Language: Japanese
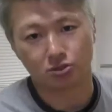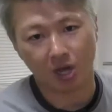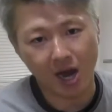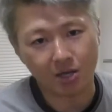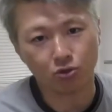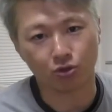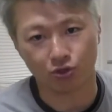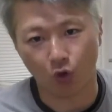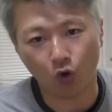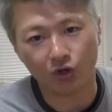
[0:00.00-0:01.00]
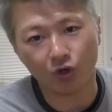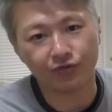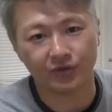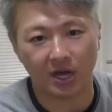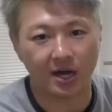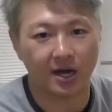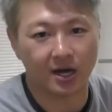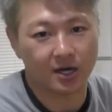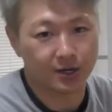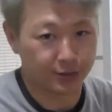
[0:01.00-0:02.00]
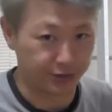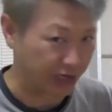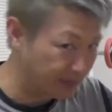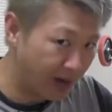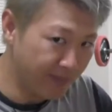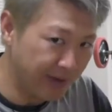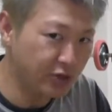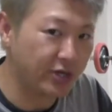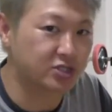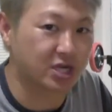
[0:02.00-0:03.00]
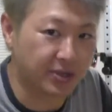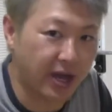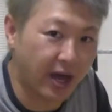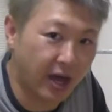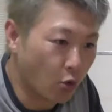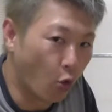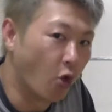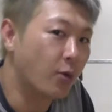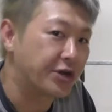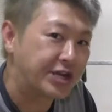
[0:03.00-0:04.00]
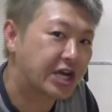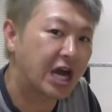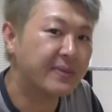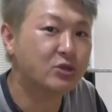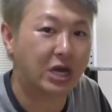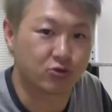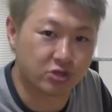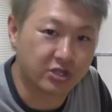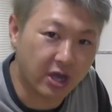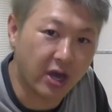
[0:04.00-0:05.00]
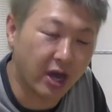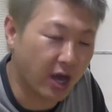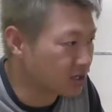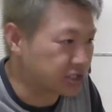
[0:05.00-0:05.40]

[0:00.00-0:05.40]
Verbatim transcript: タートルの横におった2番目のやつがね、応募2回目とか言ってて、